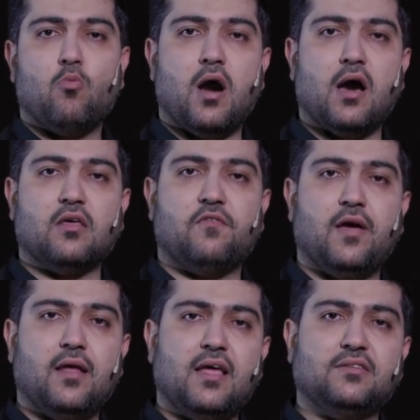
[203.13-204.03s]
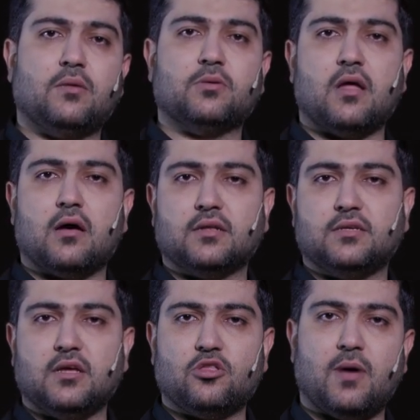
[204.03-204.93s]
وهذا الفعل ليس
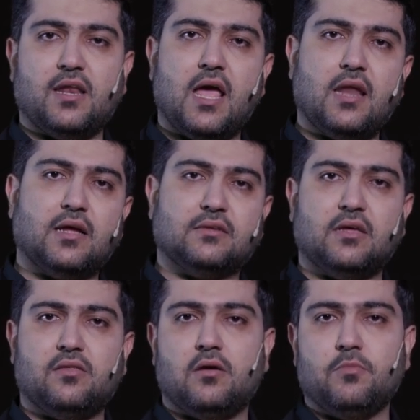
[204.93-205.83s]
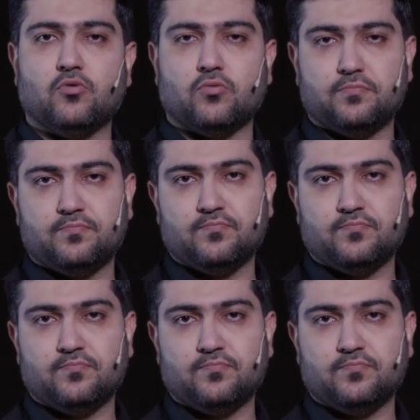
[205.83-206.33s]
بطاقته يجب عليه أن يعتذر منه